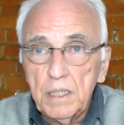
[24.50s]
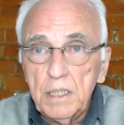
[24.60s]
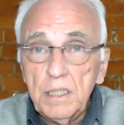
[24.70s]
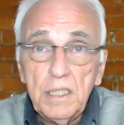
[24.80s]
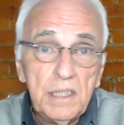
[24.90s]

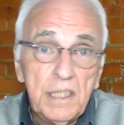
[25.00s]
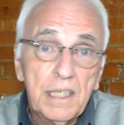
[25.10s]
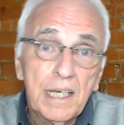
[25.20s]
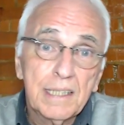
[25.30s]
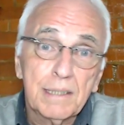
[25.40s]
e
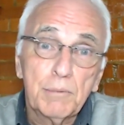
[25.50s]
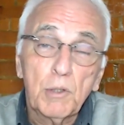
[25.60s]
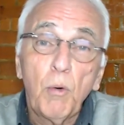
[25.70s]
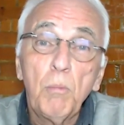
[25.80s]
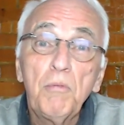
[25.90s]
que querem
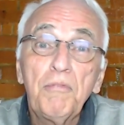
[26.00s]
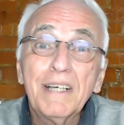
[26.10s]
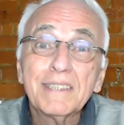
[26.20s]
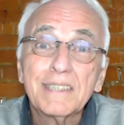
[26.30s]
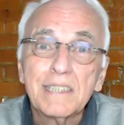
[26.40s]
saber como
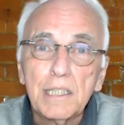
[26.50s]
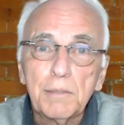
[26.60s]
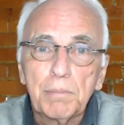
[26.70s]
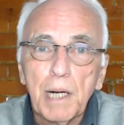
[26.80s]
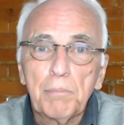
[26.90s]

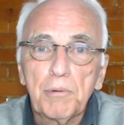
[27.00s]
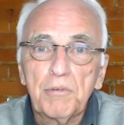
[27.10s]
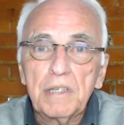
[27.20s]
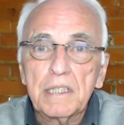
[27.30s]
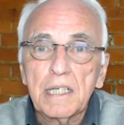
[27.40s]
fazer para
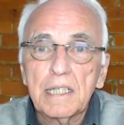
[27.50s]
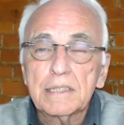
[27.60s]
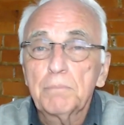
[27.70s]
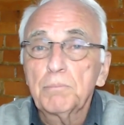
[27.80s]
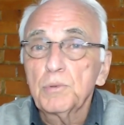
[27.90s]
aproveitar
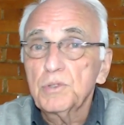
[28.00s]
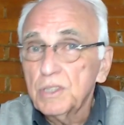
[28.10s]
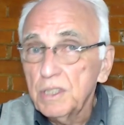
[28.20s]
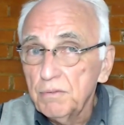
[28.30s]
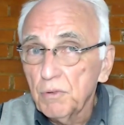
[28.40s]
essa
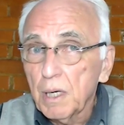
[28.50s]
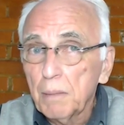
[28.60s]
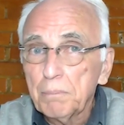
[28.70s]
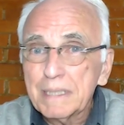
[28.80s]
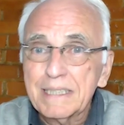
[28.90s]
possível
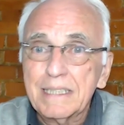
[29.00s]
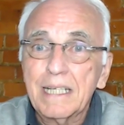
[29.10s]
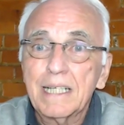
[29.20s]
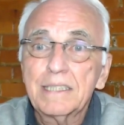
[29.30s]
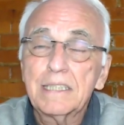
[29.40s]

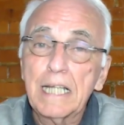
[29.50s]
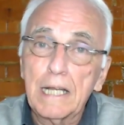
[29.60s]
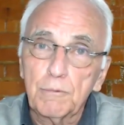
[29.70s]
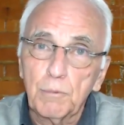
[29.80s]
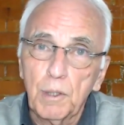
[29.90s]
capacidade
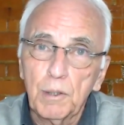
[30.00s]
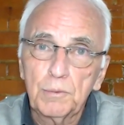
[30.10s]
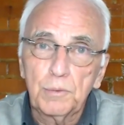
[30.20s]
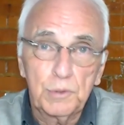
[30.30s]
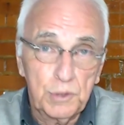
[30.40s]

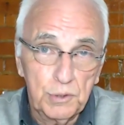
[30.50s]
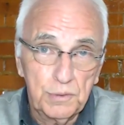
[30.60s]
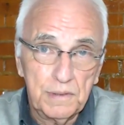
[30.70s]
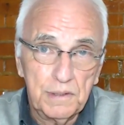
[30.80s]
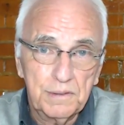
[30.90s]
intelectual dos
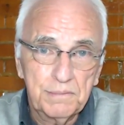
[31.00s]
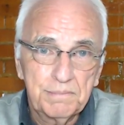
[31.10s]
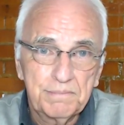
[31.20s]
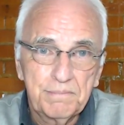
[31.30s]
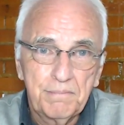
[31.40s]
seus filhos.
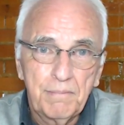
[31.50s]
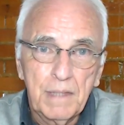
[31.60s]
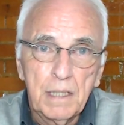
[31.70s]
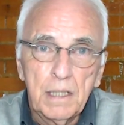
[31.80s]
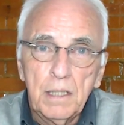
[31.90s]

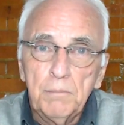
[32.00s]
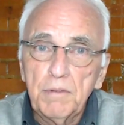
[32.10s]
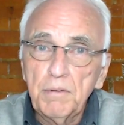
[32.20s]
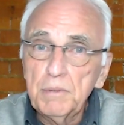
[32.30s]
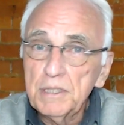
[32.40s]

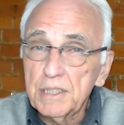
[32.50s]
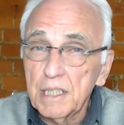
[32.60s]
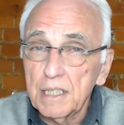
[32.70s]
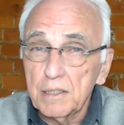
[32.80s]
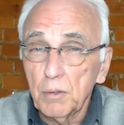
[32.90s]
Mas vamos
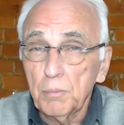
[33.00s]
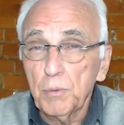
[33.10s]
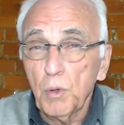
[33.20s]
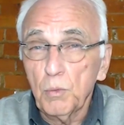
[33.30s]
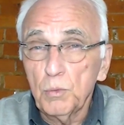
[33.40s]
iniciar então
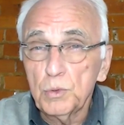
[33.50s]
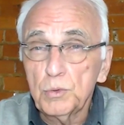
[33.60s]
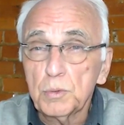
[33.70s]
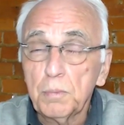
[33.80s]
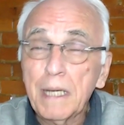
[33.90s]
por
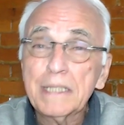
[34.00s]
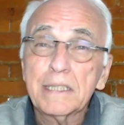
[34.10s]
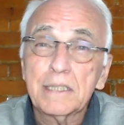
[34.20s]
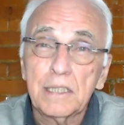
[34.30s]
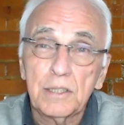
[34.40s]
alguns dos
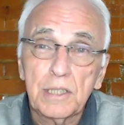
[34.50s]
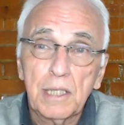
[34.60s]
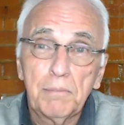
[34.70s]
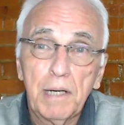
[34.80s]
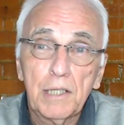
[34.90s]
mais recentes
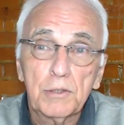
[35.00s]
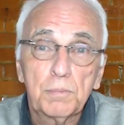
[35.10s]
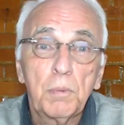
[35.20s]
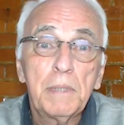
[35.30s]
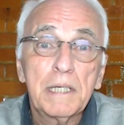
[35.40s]

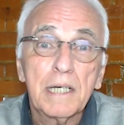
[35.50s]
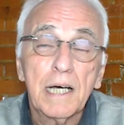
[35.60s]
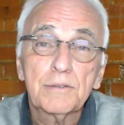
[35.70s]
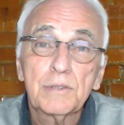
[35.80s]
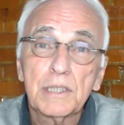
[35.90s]
trabalhos
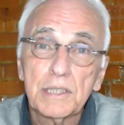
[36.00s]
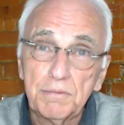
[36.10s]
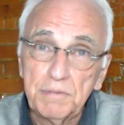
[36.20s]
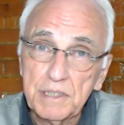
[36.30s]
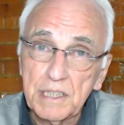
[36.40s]
publicados nas
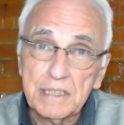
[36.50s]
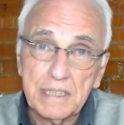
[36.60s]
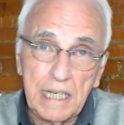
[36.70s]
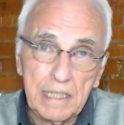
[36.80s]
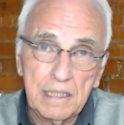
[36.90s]
revistas
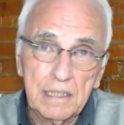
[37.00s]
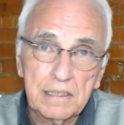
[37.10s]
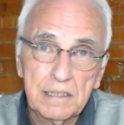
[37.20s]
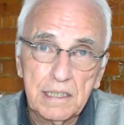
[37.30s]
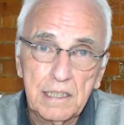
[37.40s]

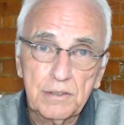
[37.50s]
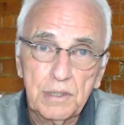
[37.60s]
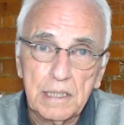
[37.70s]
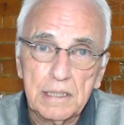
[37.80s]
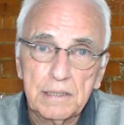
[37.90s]
técnicas
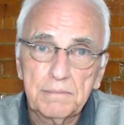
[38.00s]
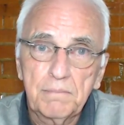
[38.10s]
internacionais